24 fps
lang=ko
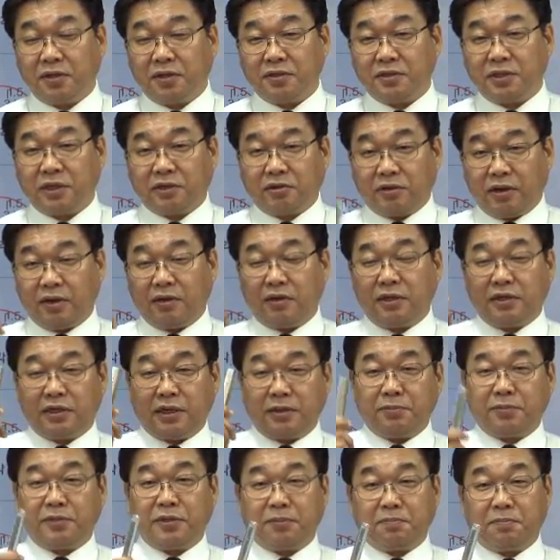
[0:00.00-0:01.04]
제 과거의
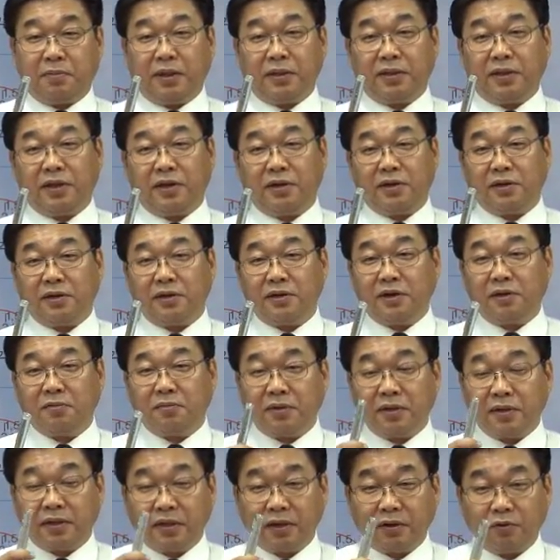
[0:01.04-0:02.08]
잘못된 판단을
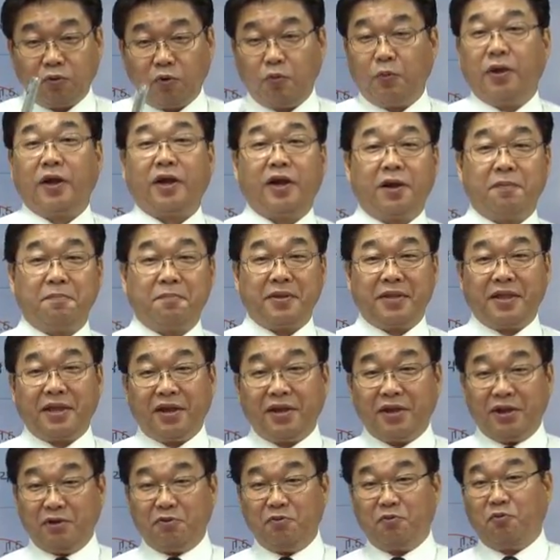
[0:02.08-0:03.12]
여러분한테
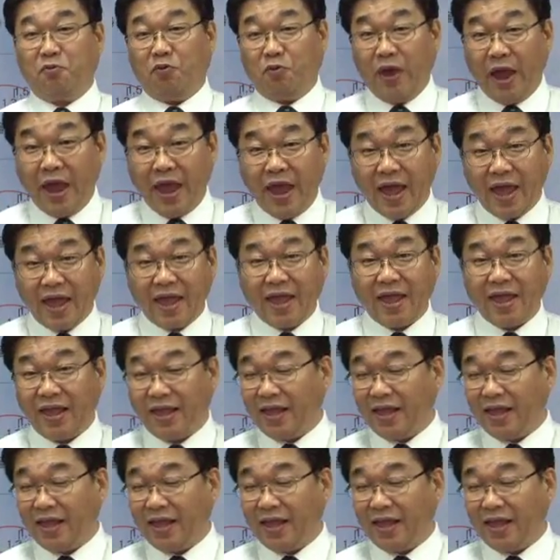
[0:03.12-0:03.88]
고백합니다. 왜?